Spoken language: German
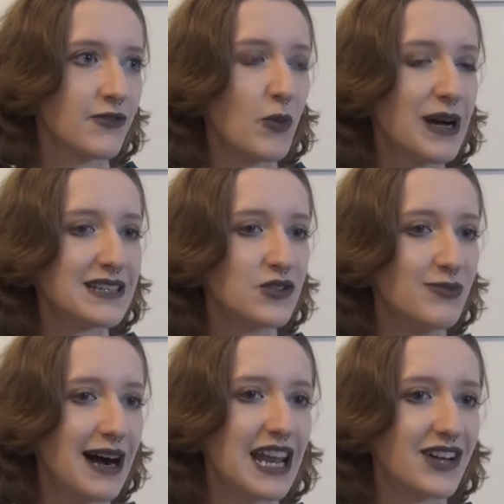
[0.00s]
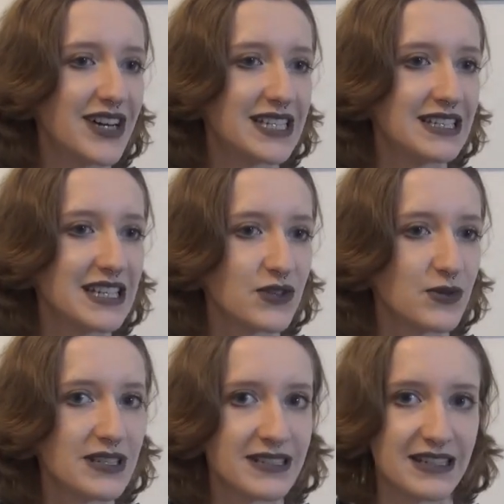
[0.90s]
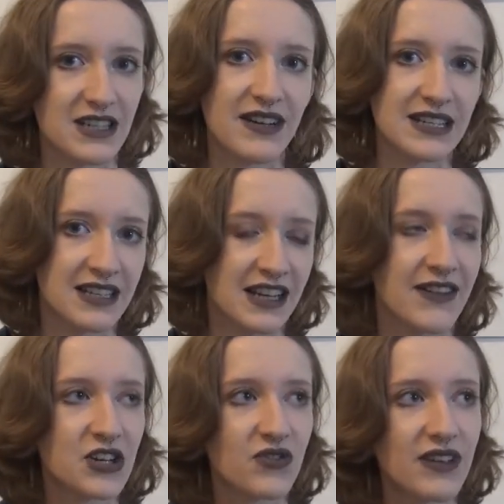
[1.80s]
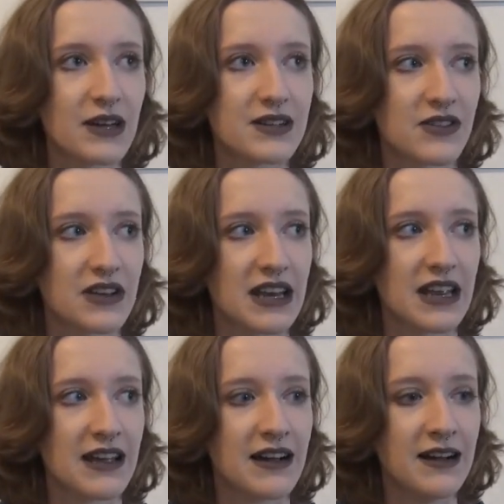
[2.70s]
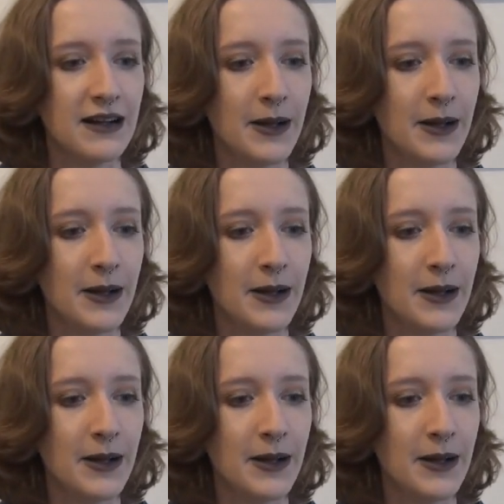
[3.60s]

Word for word: wobei es normalerweise nicht so ist, dass ich fast zerquetscht werde, sondern eher